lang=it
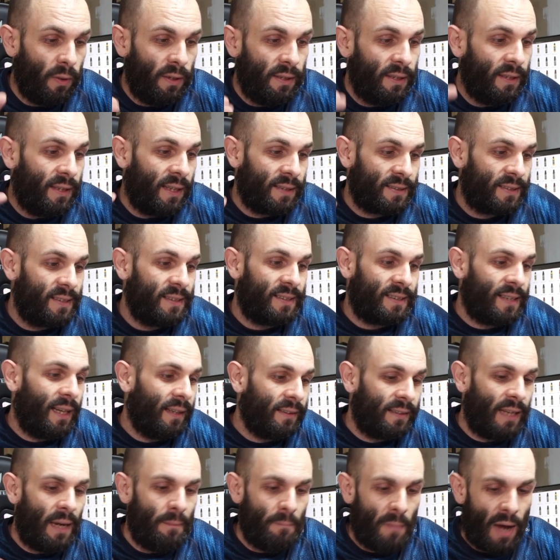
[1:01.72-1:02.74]
quindi da
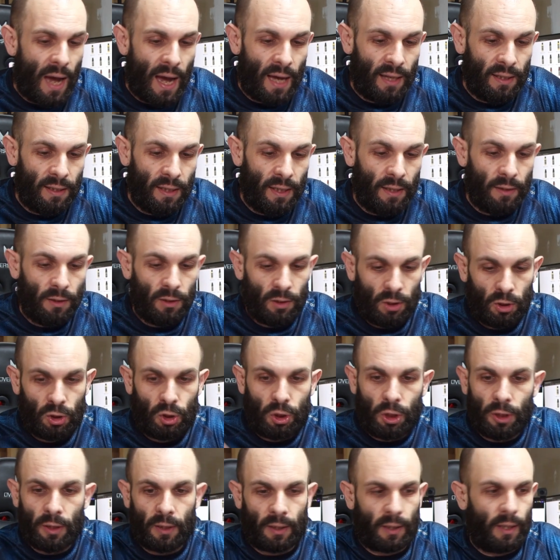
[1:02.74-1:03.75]
60 ml
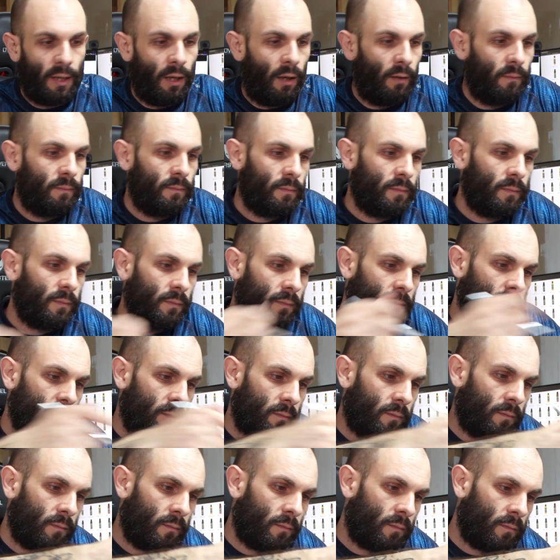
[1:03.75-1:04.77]
circa
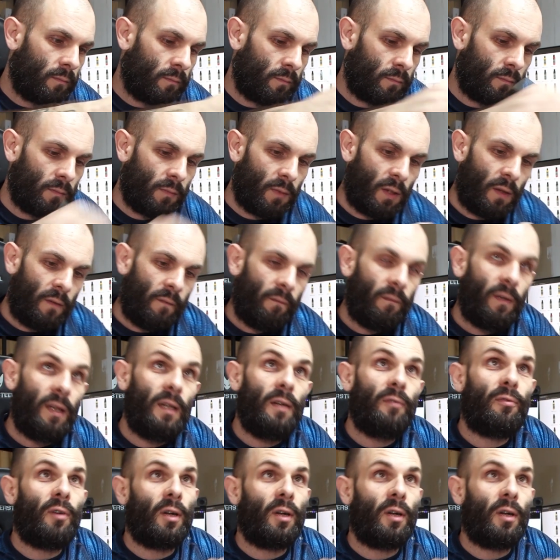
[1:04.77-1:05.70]
ve li